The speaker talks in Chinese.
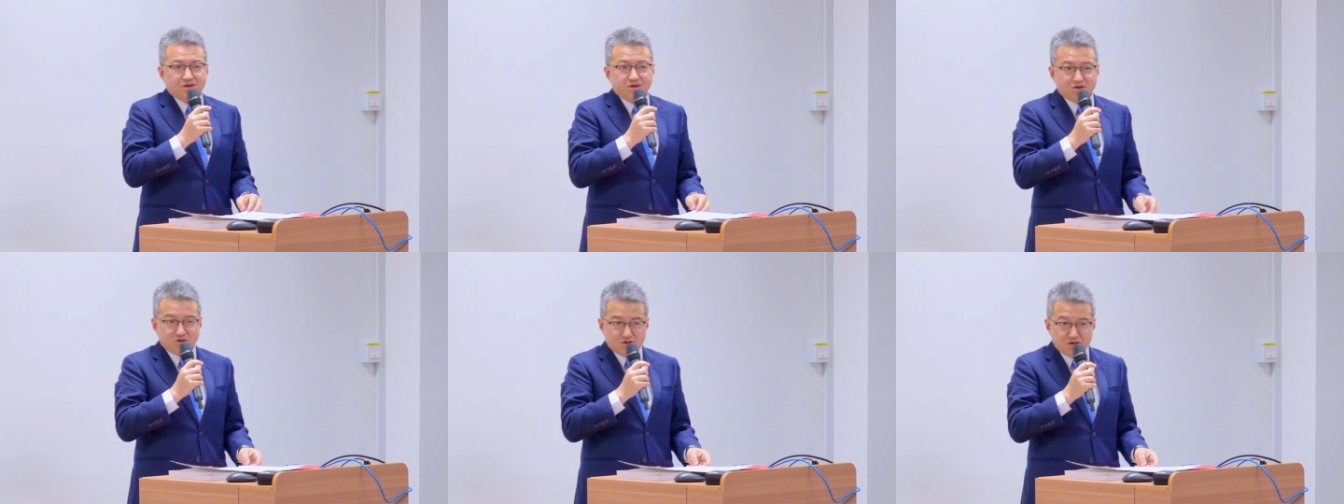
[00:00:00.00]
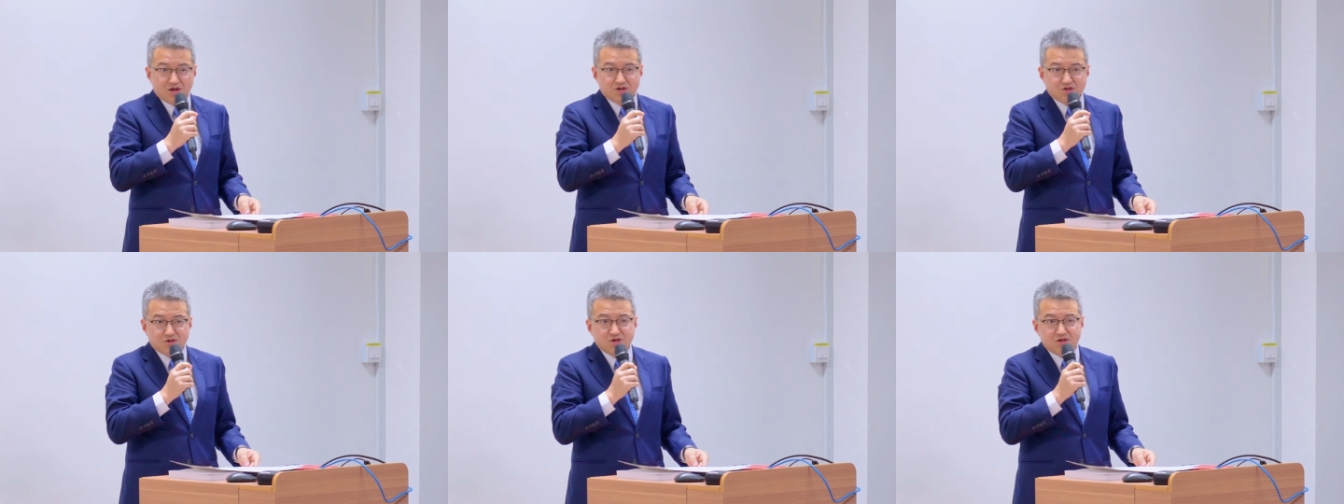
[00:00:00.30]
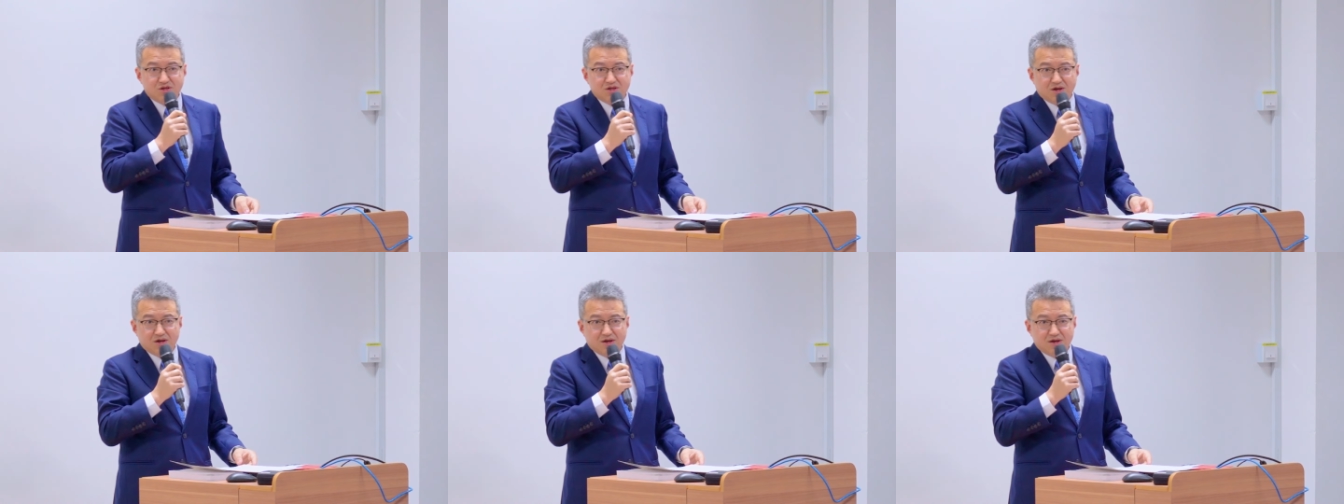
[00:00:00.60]
是很
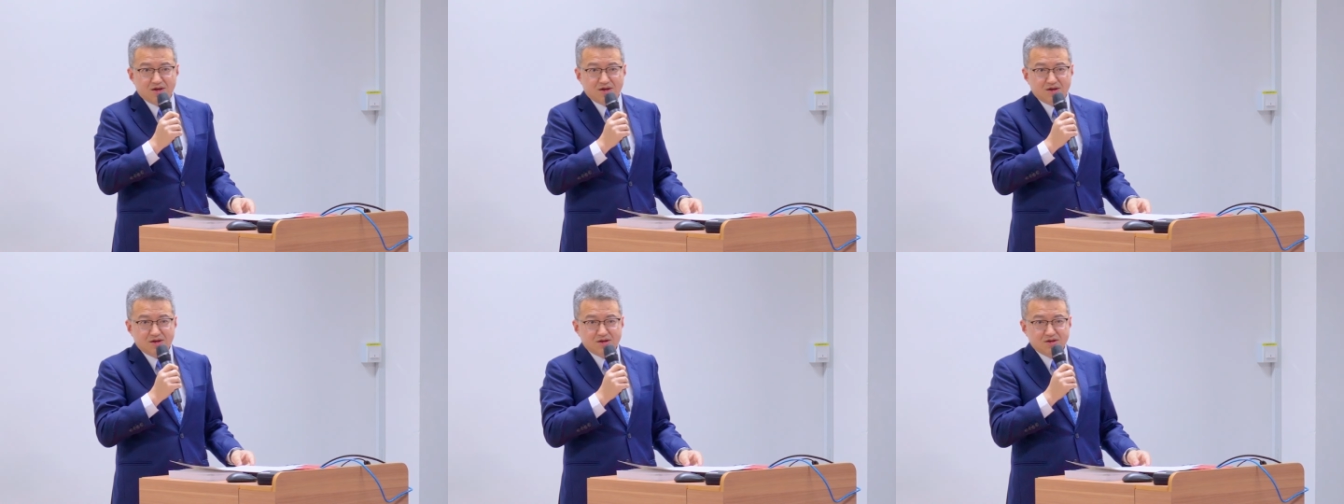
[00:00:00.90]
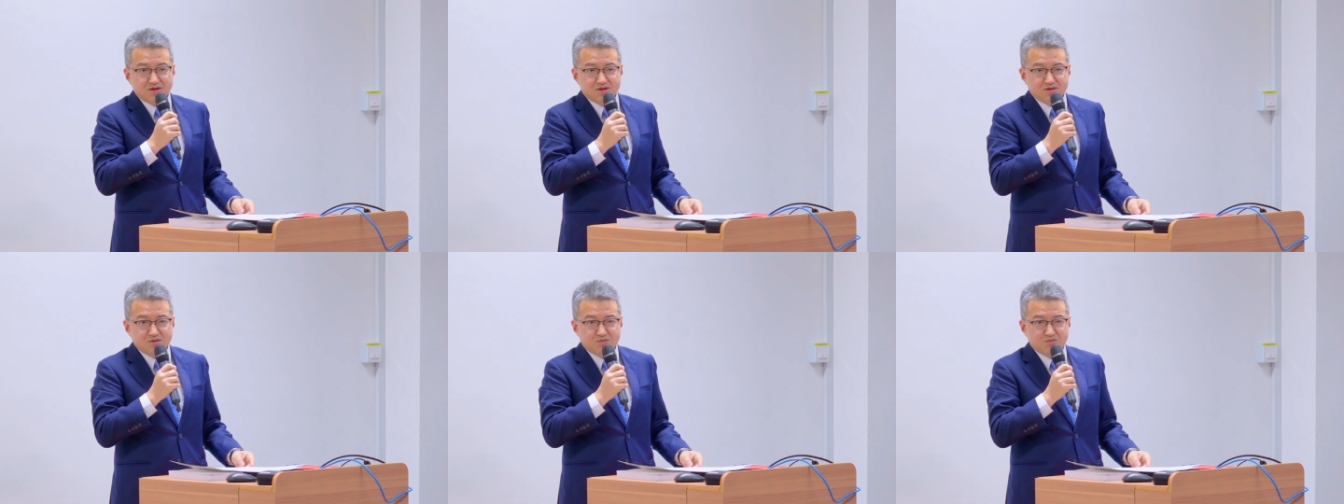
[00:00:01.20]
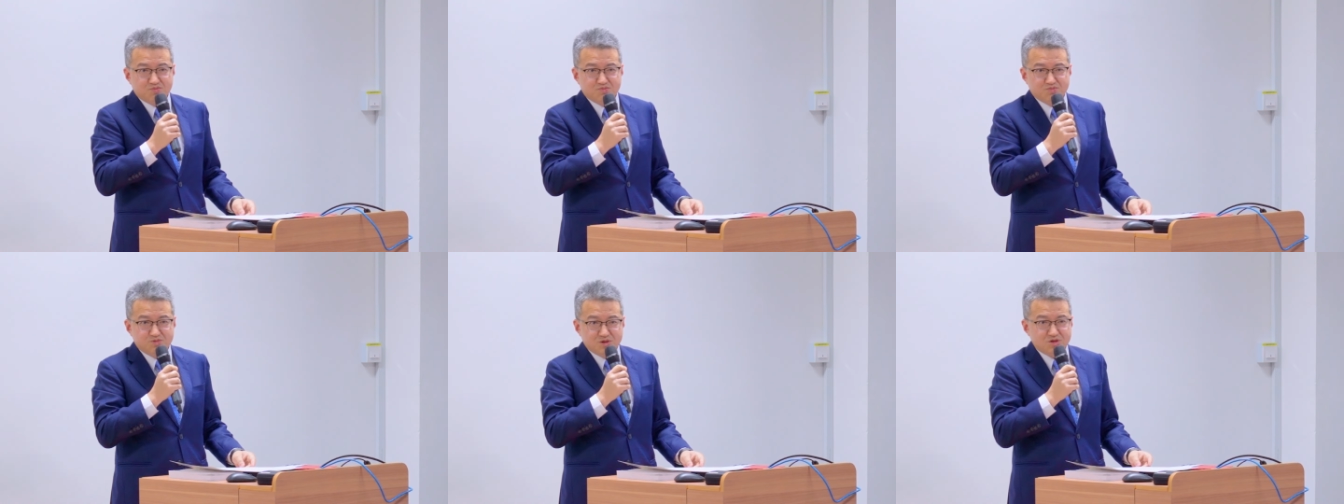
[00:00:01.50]
新的，
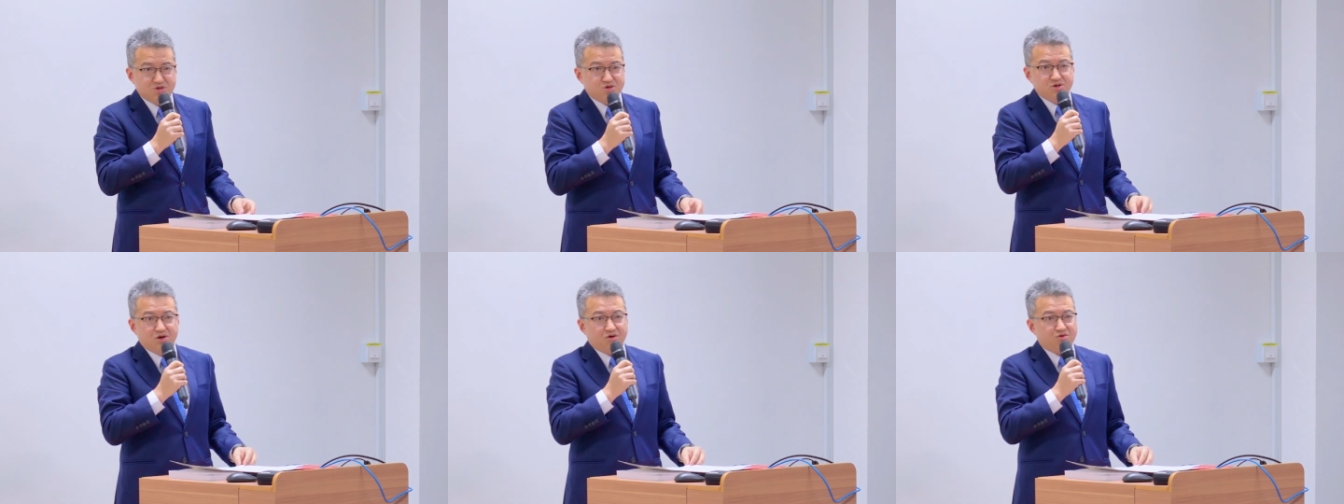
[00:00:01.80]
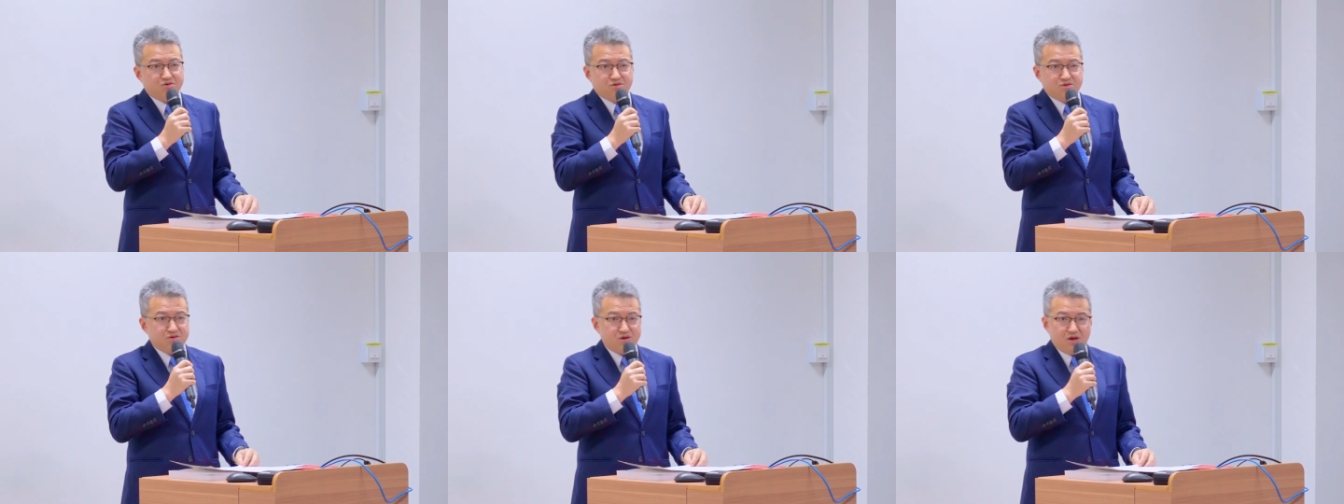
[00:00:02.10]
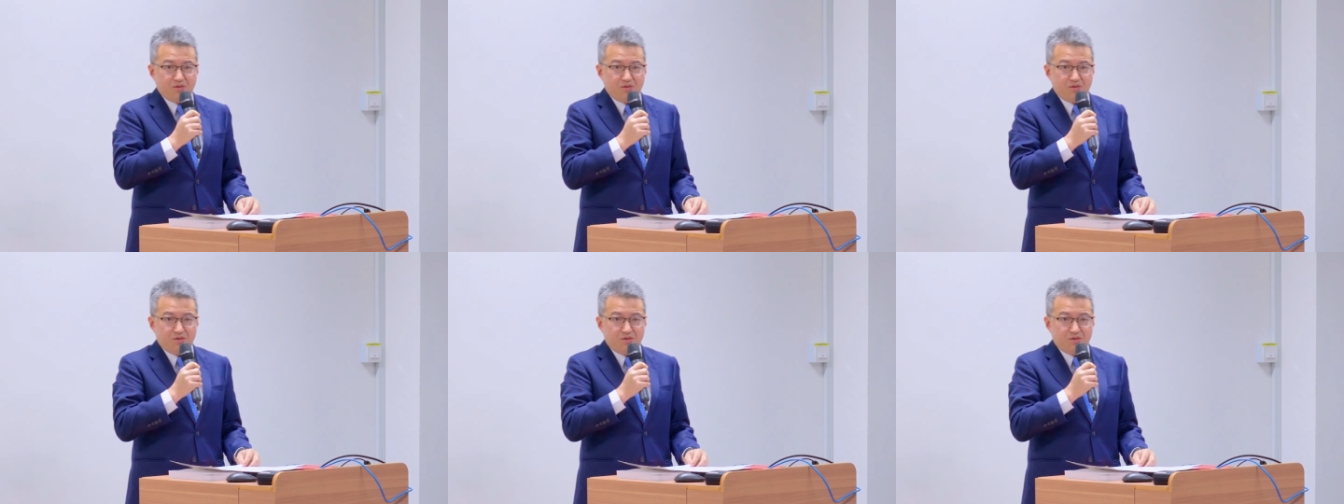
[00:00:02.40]
是只有